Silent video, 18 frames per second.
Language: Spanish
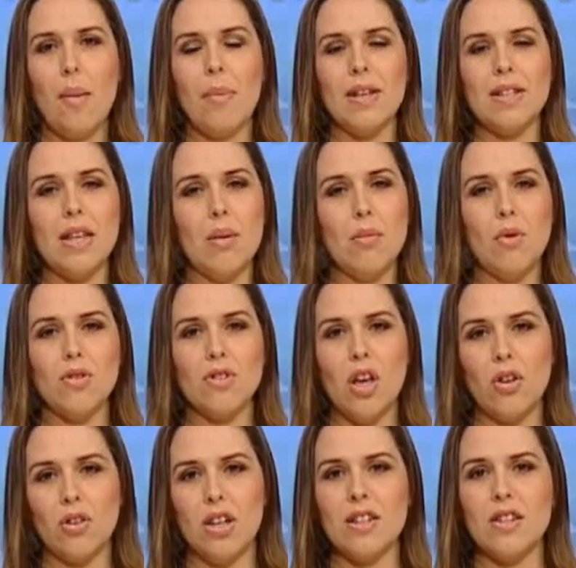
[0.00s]

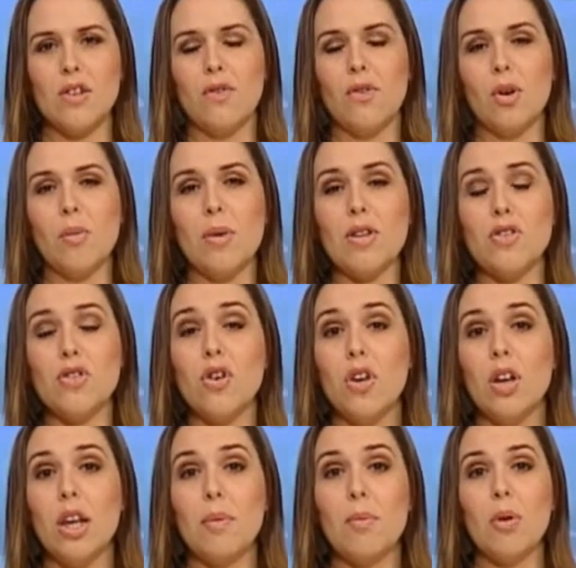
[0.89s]
Pasamos a otras
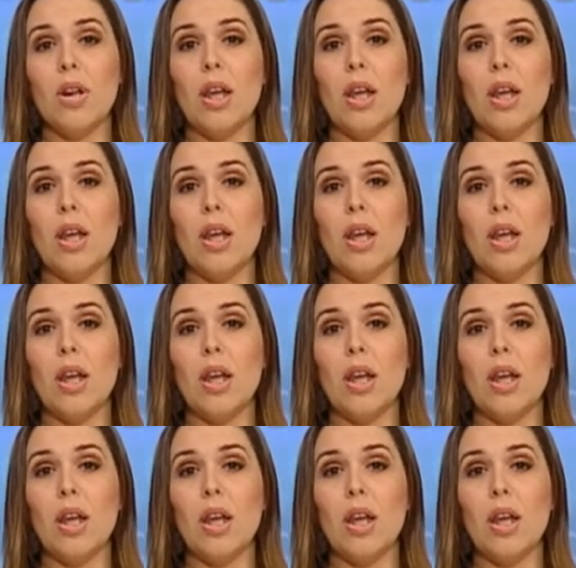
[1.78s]
informaciones